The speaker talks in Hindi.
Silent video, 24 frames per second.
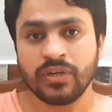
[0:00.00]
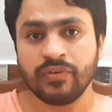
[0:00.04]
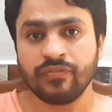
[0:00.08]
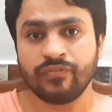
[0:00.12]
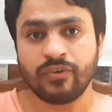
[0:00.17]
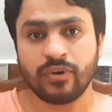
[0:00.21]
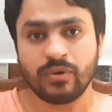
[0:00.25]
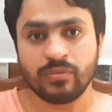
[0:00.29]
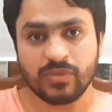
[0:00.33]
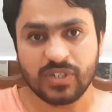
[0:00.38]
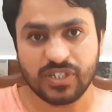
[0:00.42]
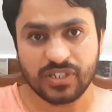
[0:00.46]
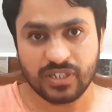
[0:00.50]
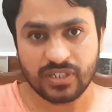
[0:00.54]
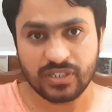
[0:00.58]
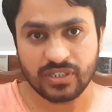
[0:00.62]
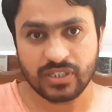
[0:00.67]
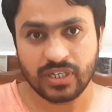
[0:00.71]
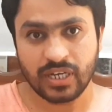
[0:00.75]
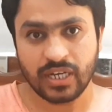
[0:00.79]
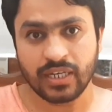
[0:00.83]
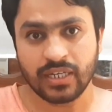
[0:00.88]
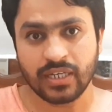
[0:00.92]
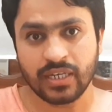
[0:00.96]
इन्फॉर्मेशन
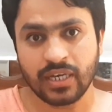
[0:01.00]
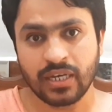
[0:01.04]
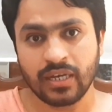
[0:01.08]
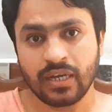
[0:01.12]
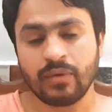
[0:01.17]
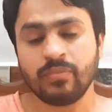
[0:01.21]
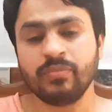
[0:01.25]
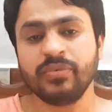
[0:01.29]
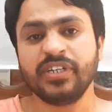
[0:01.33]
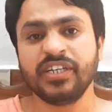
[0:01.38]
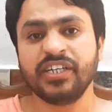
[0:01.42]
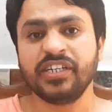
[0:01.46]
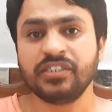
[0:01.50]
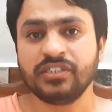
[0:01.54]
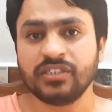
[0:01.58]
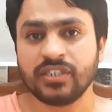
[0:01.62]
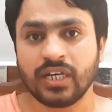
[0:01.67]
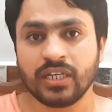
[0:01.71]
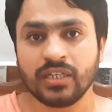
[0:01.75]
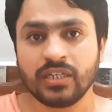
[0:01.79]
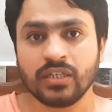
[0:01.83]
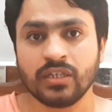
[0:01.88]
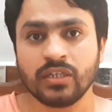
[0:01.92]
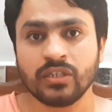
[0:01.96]
चाहिए अपडेट
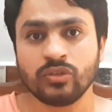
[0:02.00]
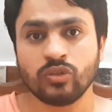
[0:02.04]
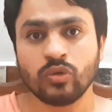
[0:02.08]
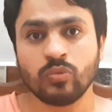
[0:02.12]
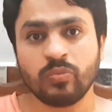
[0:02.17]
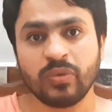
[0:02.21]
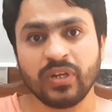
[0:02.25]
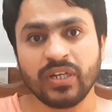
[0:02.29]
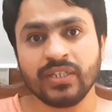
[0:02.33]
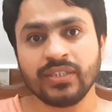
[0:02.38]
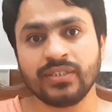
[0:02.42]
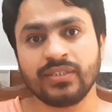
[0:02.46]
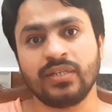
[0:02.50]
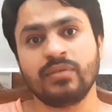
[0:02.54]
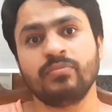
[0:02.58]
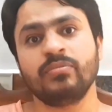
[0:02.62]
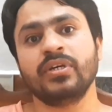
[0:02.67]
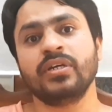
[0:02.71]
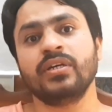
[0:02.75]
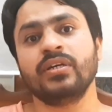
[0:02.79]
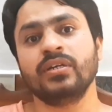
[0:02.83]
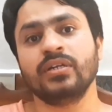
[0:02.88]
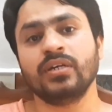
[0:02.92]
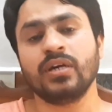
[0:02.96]
चाहिए तो प्लीज़
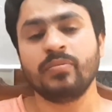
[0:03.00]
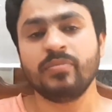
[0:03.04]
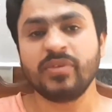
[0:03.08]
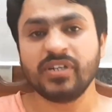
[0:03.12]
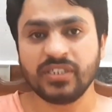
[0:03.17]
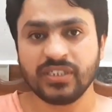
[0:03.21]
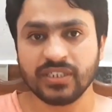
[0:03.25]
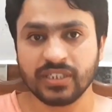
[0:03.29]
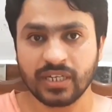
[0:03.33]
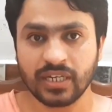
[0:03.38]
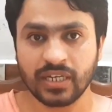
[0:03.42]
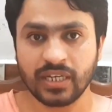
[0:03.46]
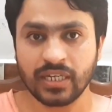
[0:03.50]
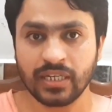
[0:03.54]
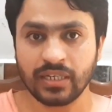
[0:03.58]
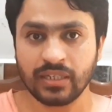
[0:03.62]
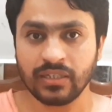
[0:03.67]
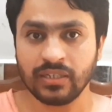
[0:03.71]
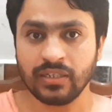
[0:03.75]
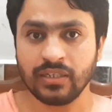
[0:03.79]
हमें कमेंट्स करें